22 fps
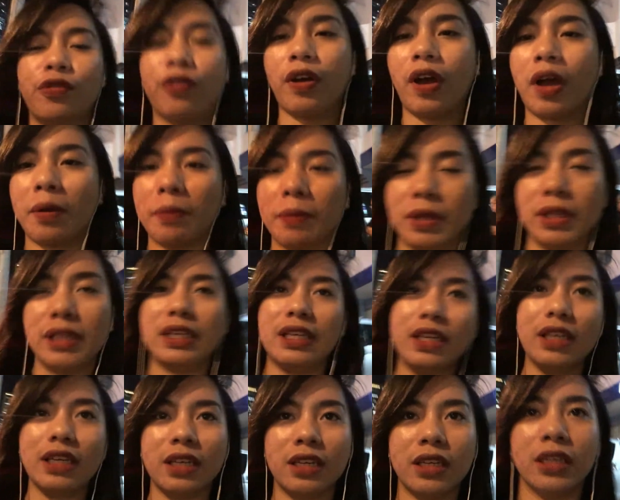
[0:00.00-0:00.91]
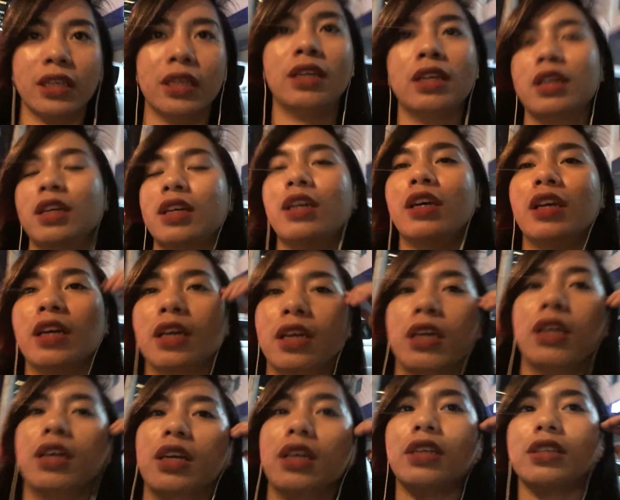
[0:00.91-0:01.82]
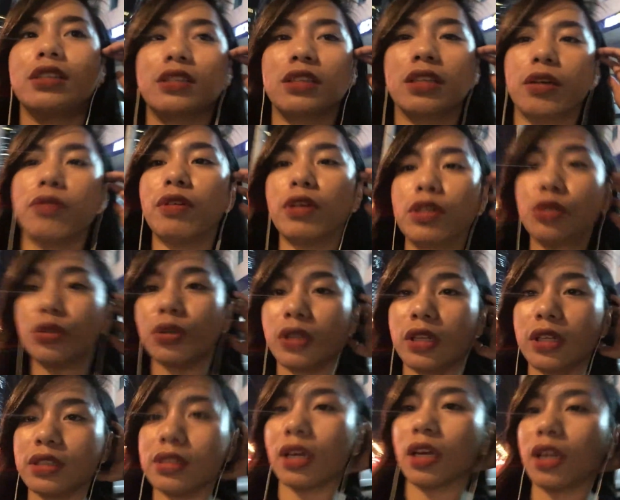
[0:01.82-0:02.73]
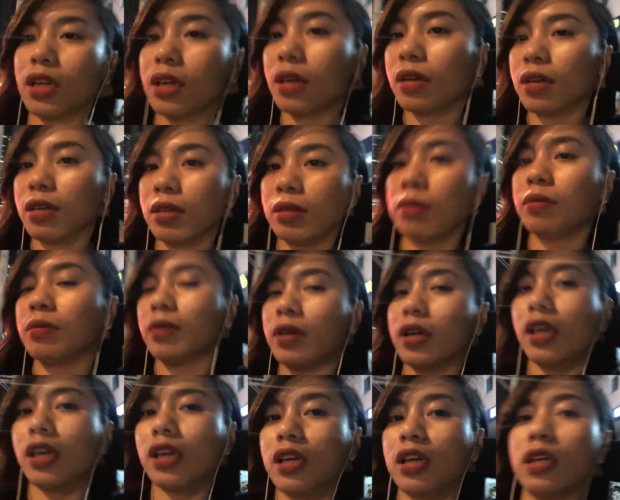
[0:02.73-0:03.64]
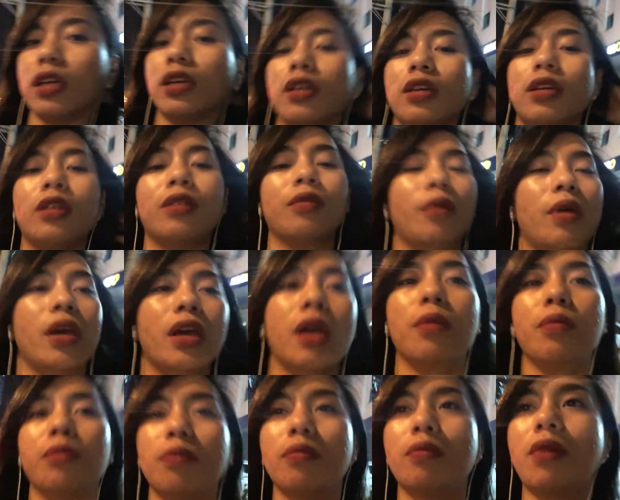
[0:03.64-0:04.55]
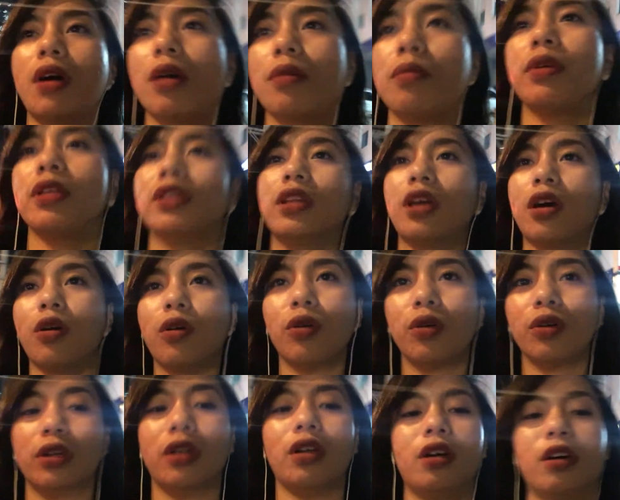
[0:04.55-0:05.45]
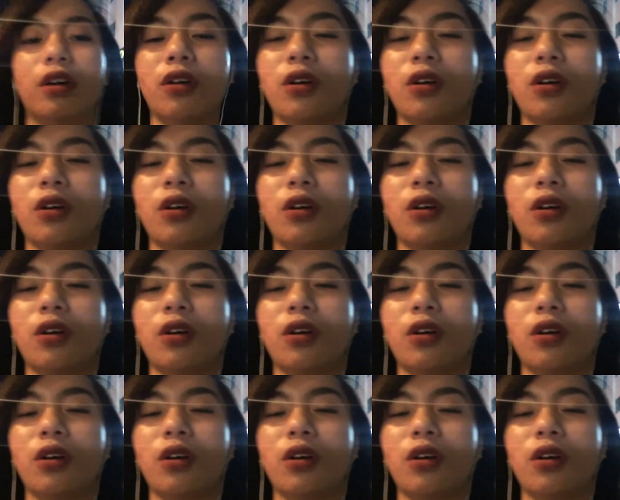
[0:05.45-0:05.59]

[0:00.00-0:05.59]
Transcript: family. Eventually, sana maging may makamita ko na